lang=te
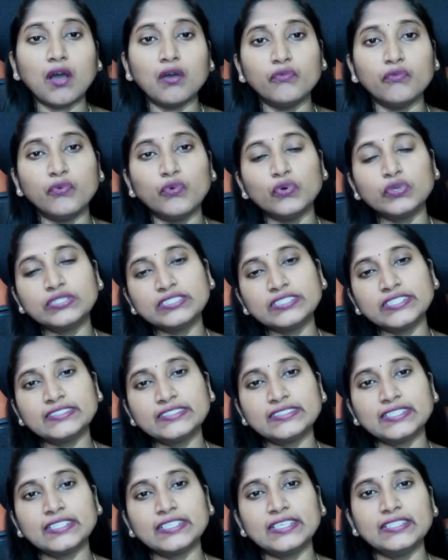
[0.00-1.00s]
ఆ
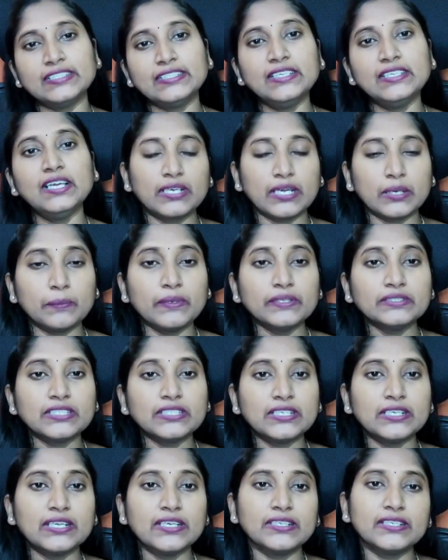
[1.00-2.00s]
ఫోర్స్నెస్ అనేది
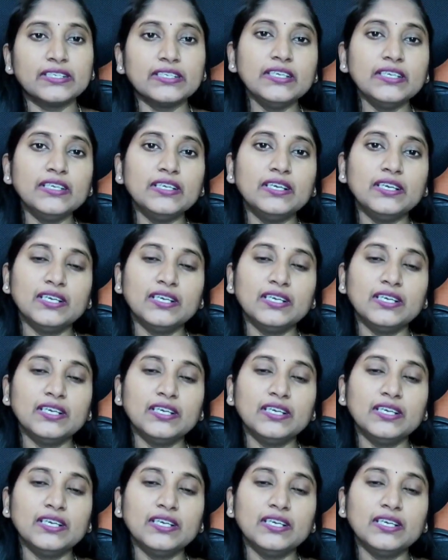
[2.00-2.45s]
గర్భాశయానికి